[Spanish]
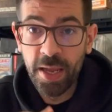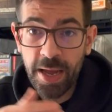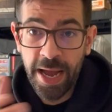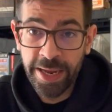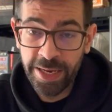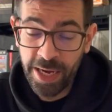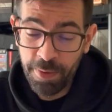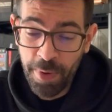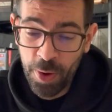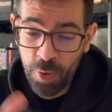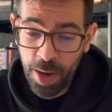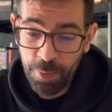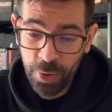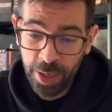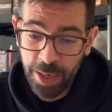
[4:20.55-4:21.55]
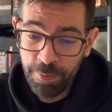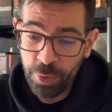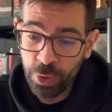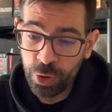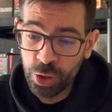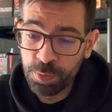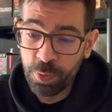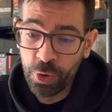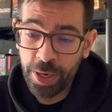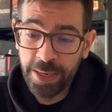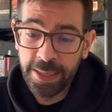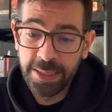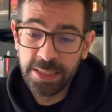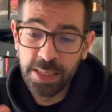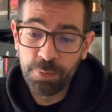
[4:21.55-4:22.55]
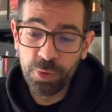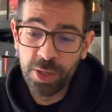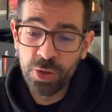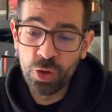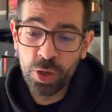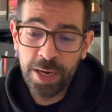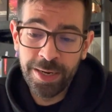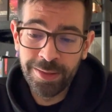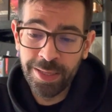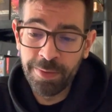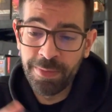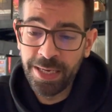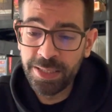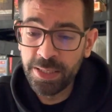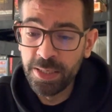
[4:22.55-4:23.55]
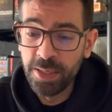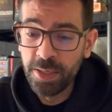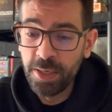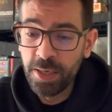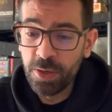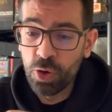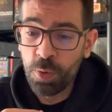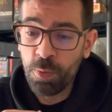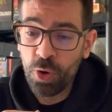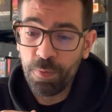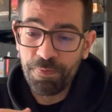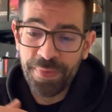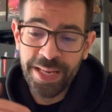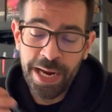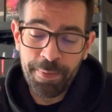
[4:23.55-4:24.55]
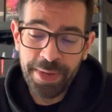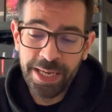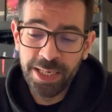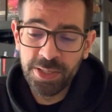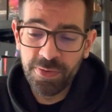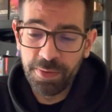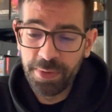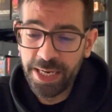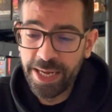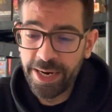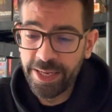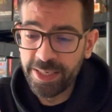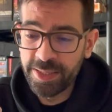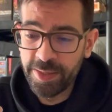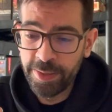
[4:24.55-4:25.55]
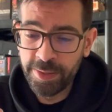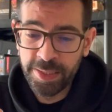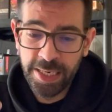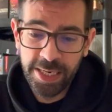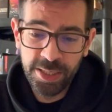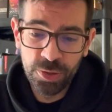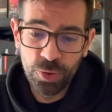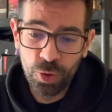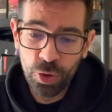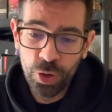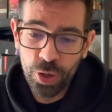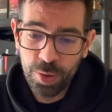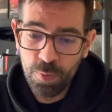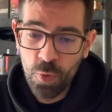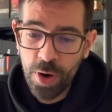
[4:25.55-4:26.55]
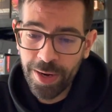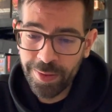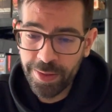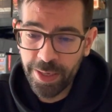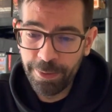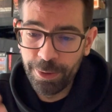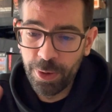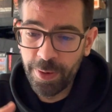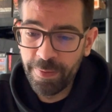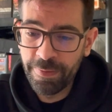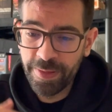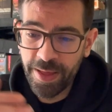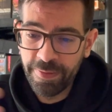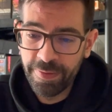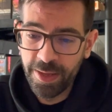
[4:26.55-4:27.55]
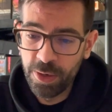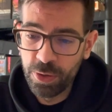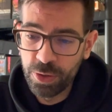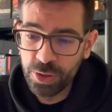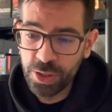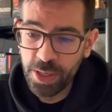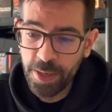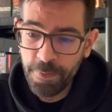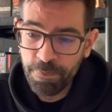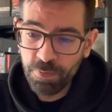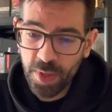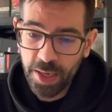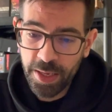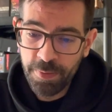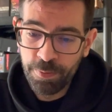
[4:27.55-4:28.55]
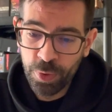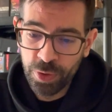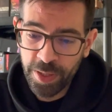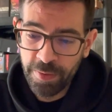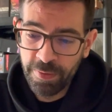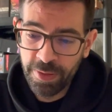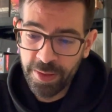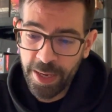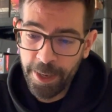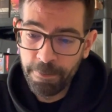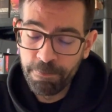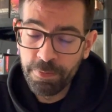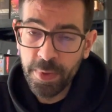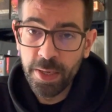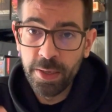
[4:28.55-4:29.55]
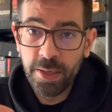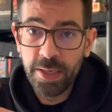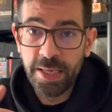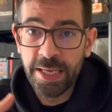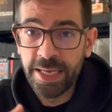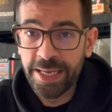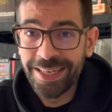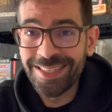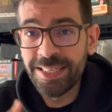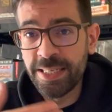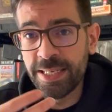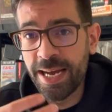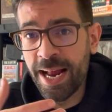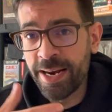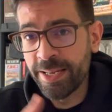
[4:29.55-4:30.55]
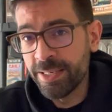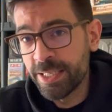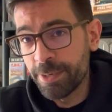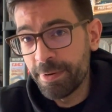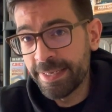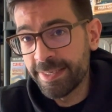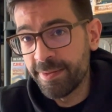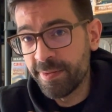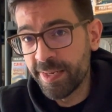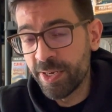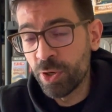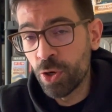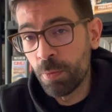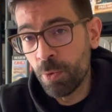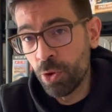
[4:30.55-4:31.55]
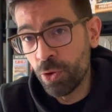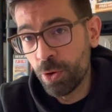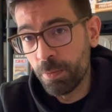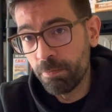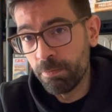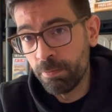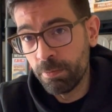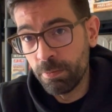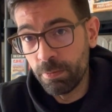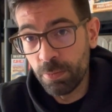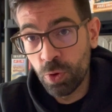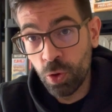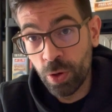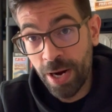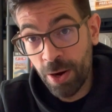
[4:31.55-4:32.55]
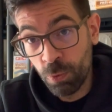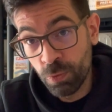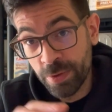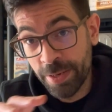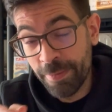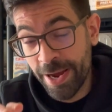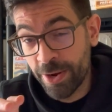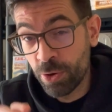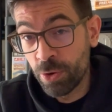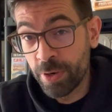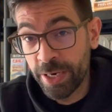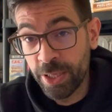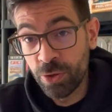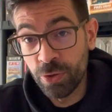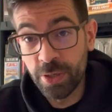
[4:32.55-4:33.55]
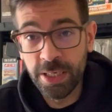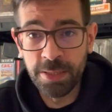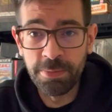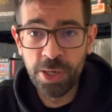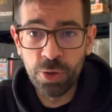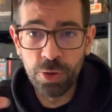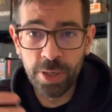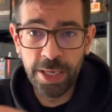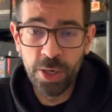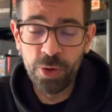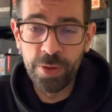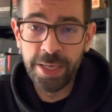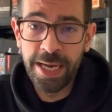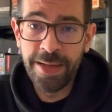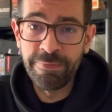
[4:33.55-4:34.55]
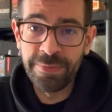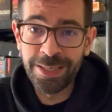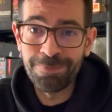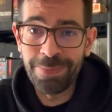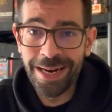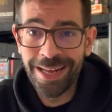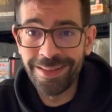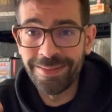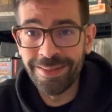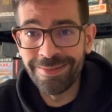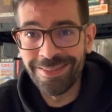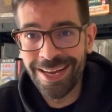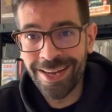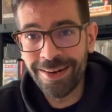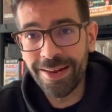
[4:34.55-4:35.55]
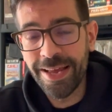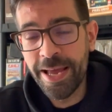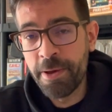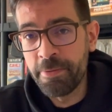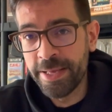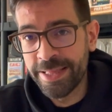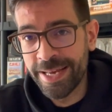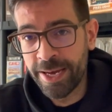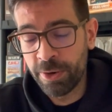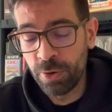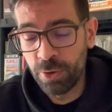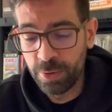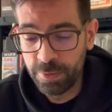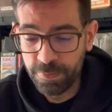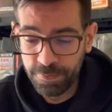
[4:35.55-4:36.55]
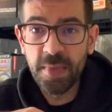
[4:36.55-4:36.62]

Aquí en el manual, por ejemplo, nos pone que se pueden tocar temas como dinámicas familiares tensas, dolor, muerte, violencia, celos, impotencia y que si alguien se va a sentir incómodo mm, con algún tema en concreto es mejor que lo diga antes para intentar evitarlo.